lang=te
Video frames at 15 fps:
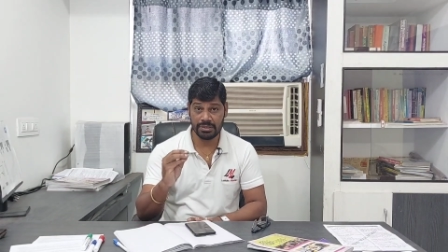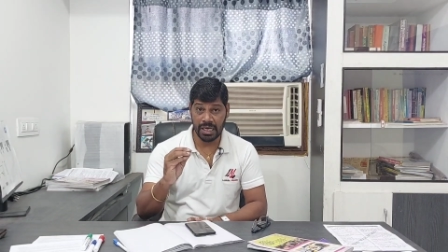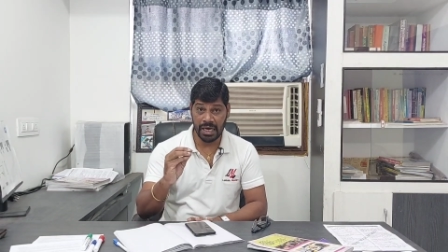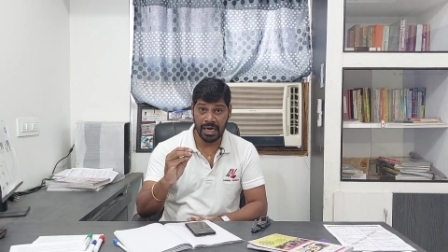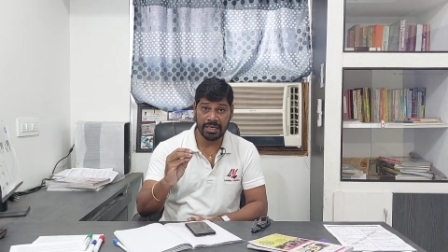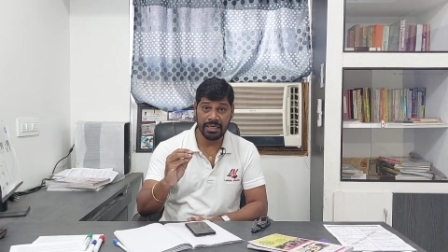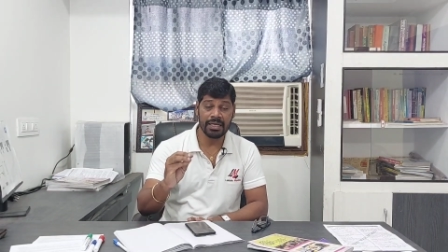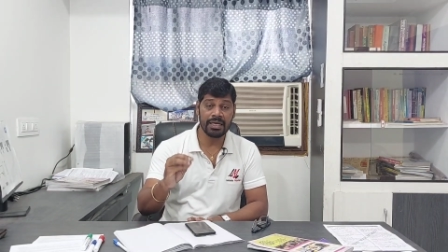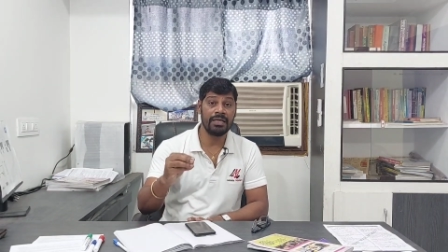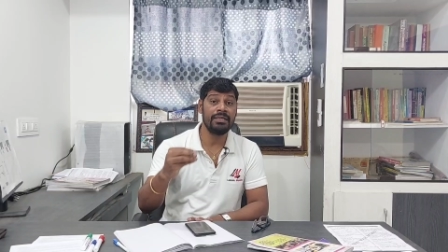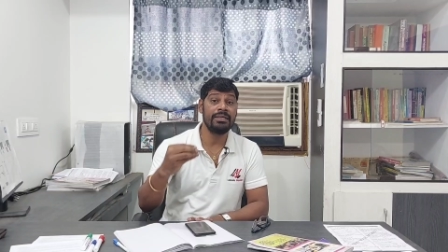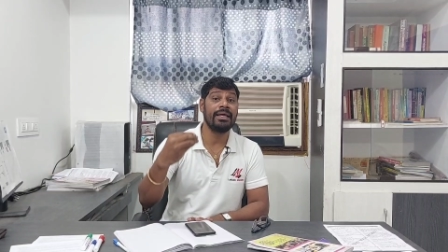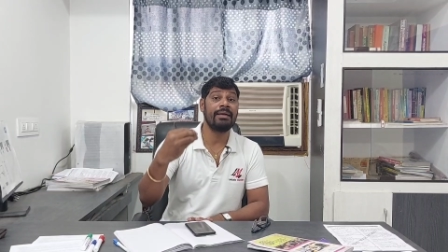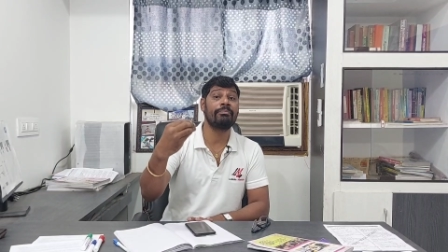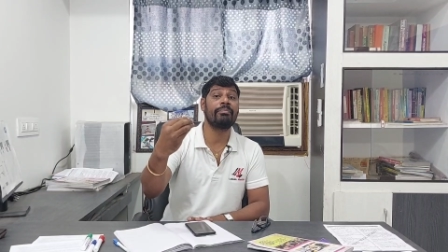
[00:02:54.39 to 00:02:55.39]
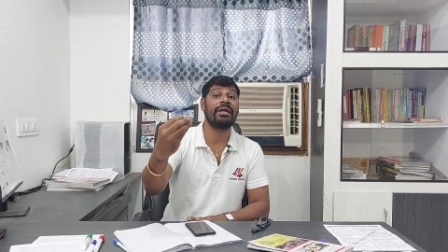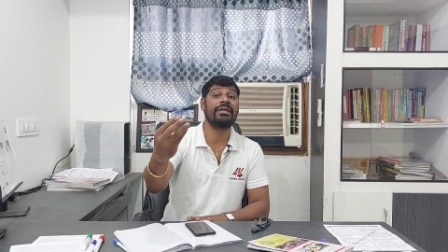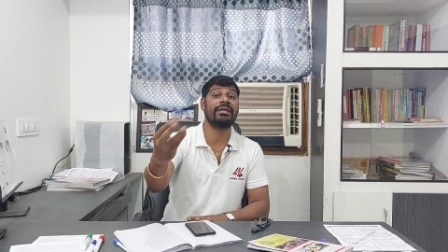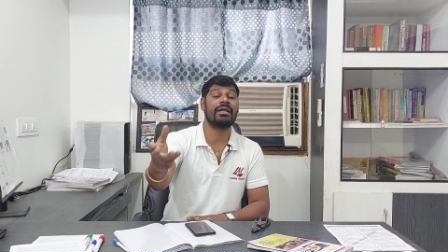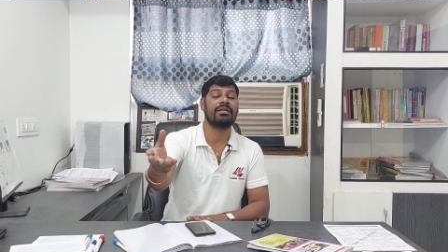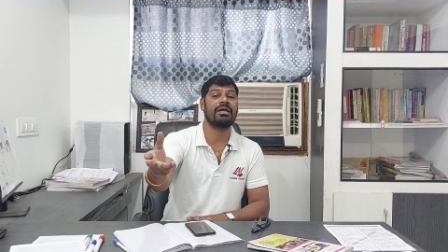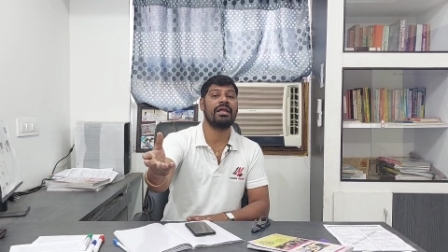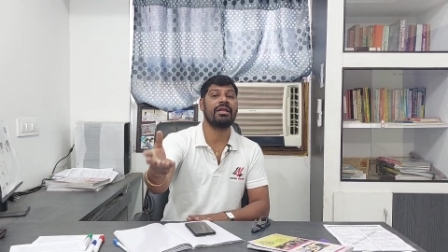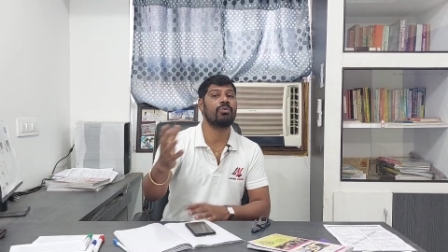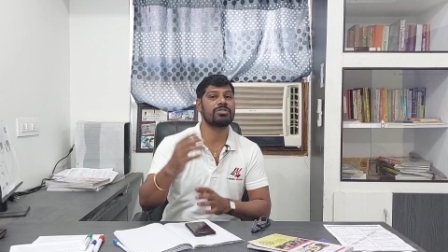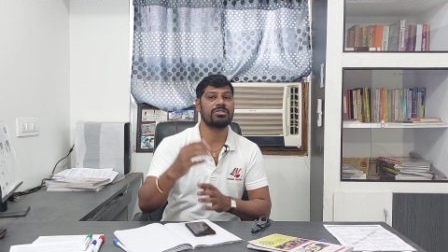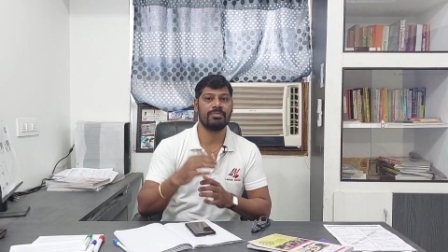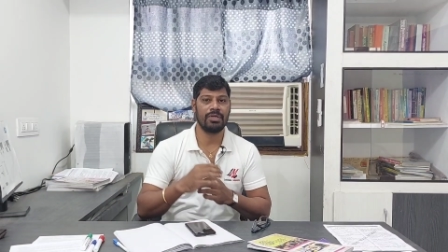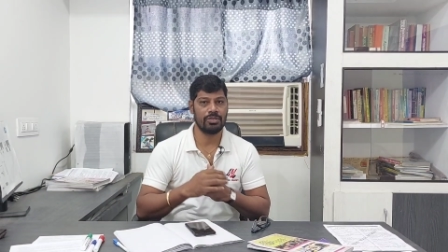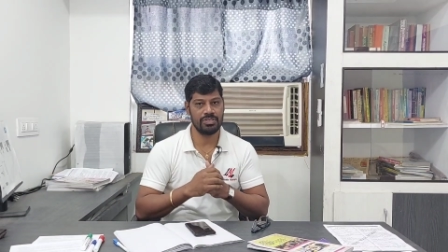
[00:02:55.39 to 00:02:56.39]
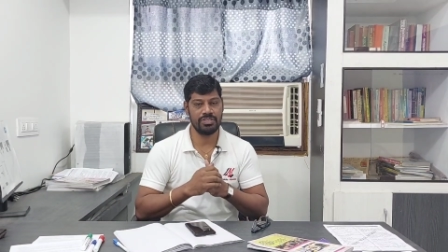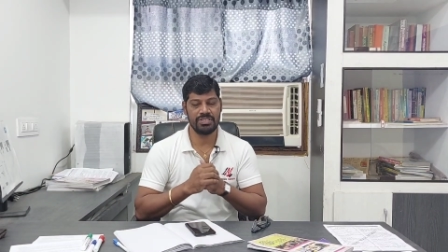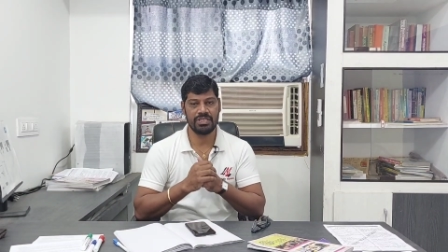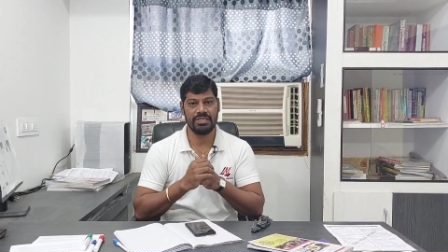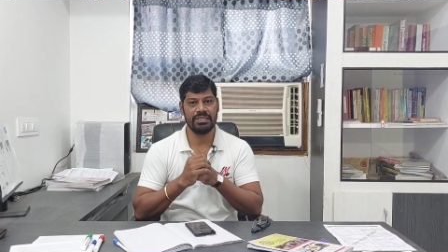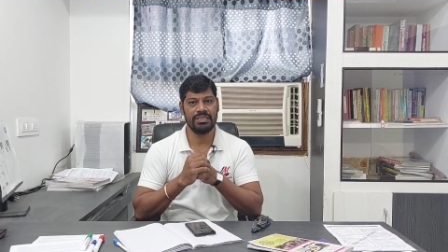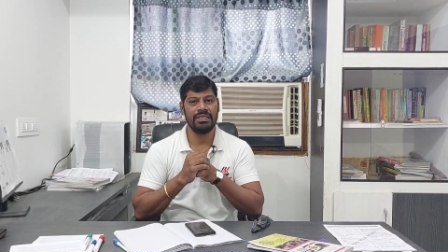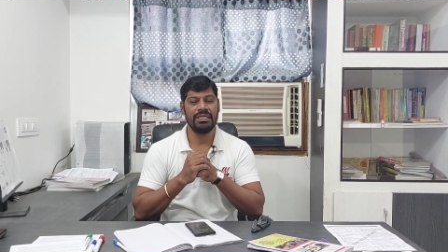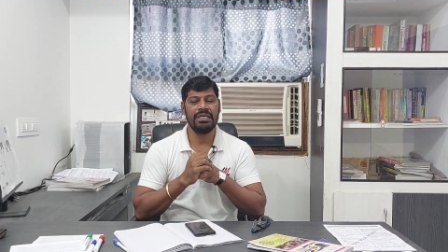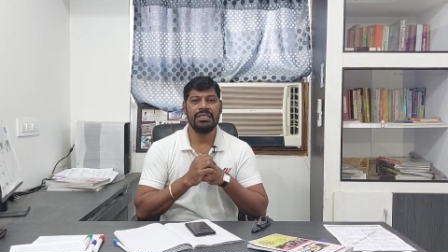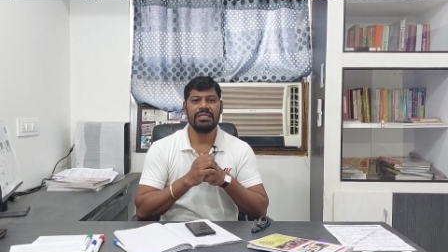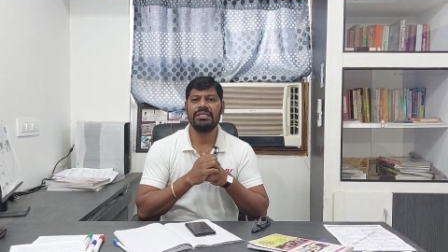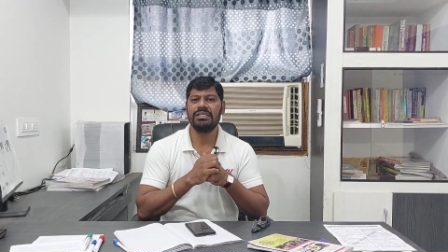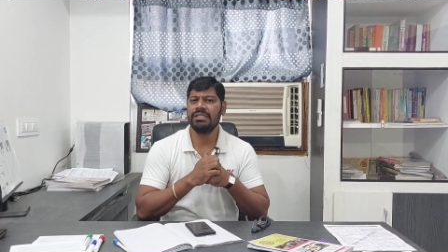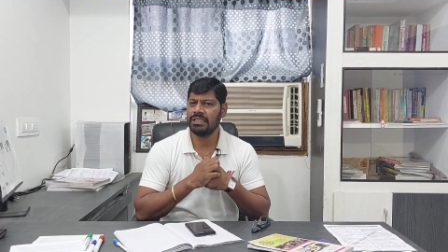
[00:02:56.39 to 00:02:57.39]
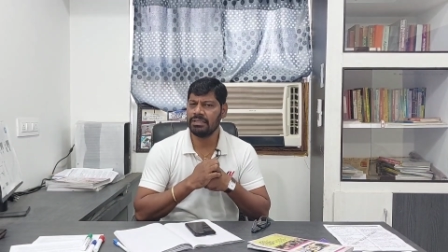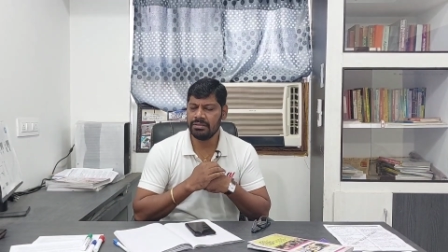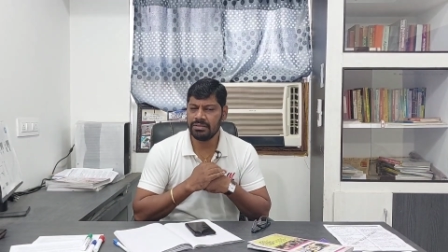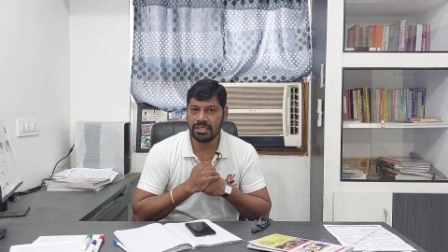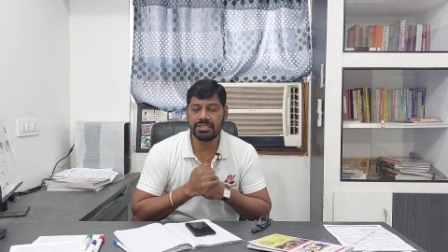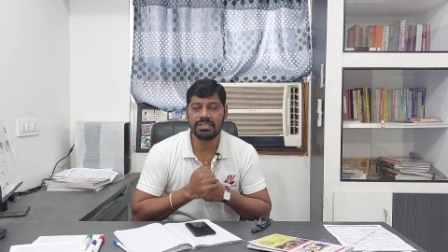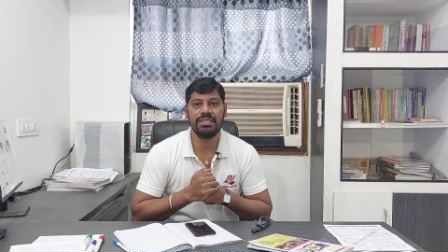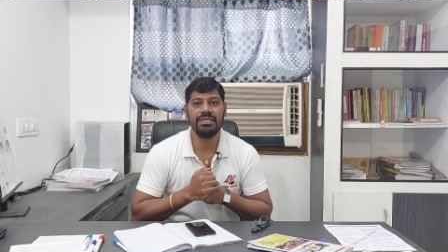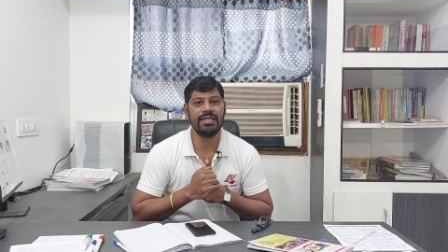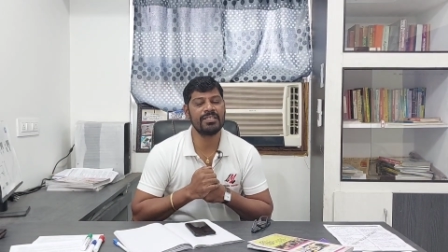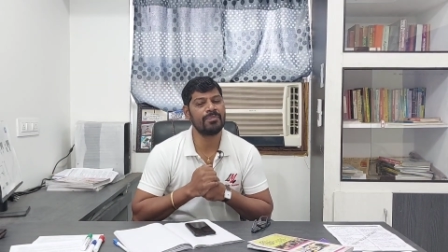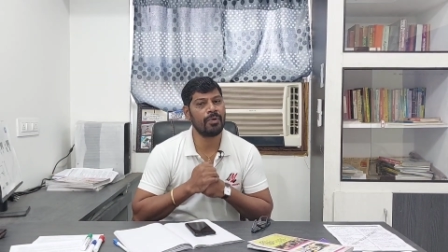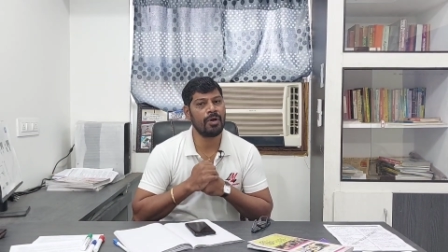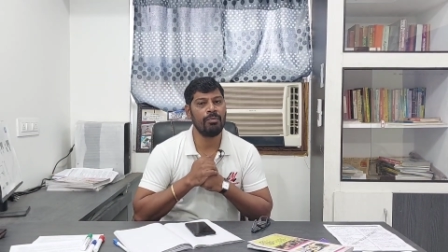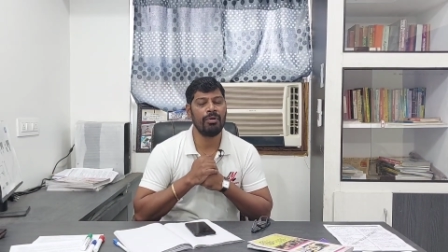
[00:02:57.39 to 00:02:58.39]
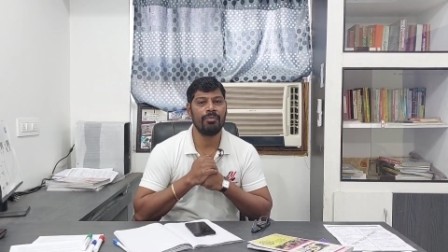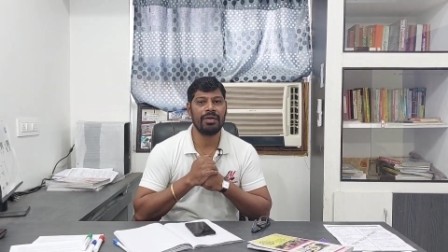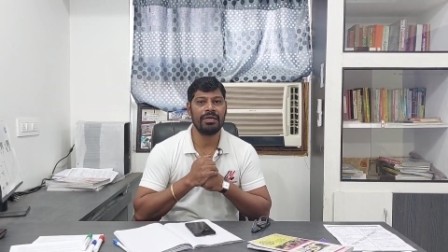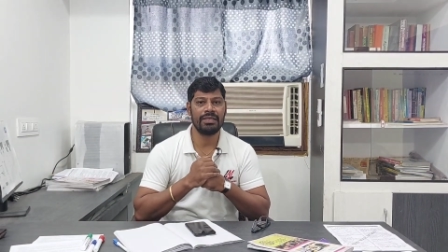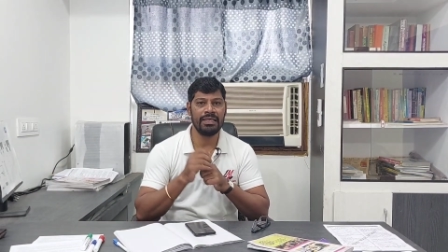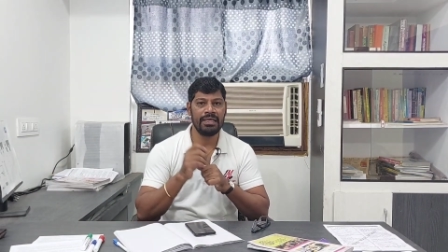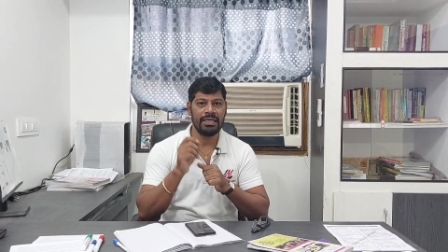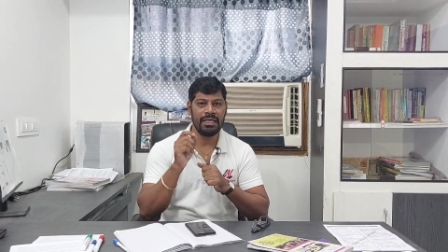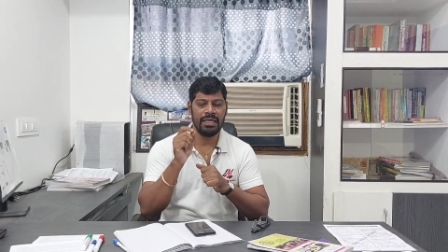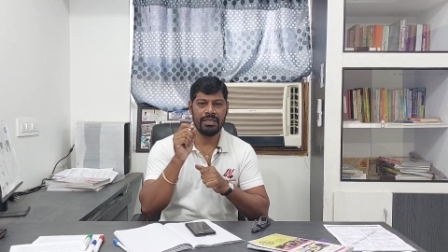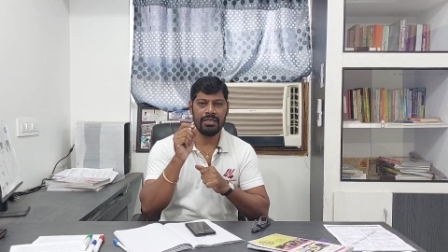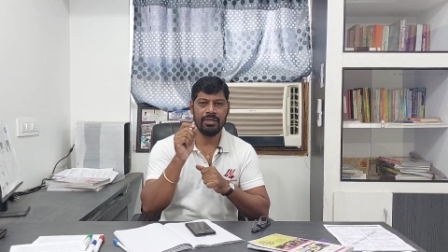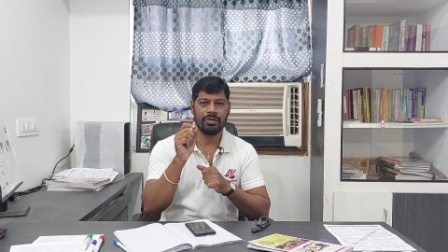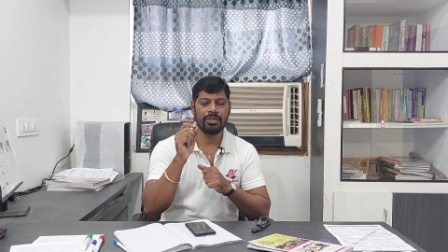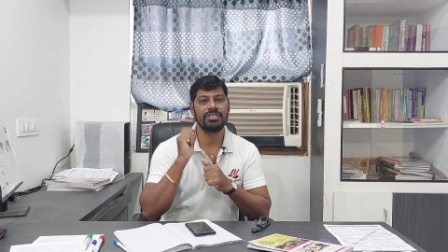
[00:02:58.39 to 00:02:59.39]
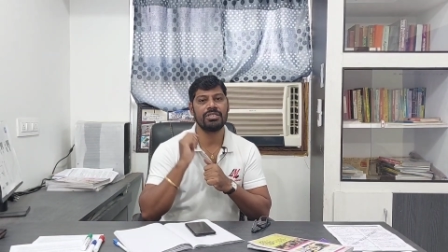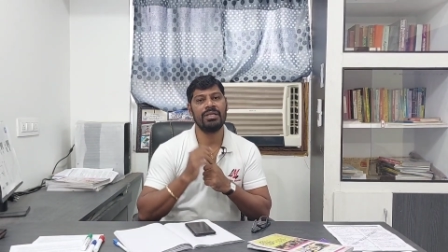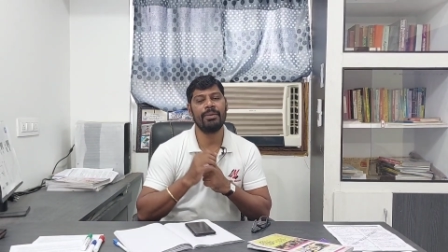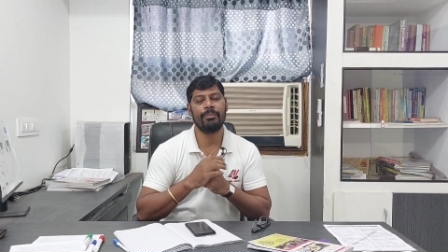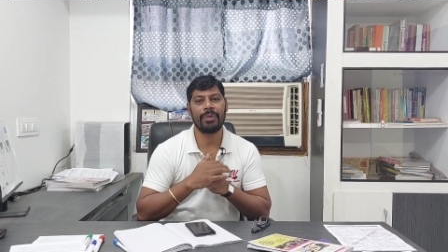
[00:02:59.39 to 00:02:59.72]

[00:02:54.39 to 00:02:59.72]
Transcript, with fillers: దానికంటే బెటర్ దానికోసం ఆలోచించండి ఇది ఎంత సీరియస్ ప్రాబ్లం అంటే నేను ఒక చిన్న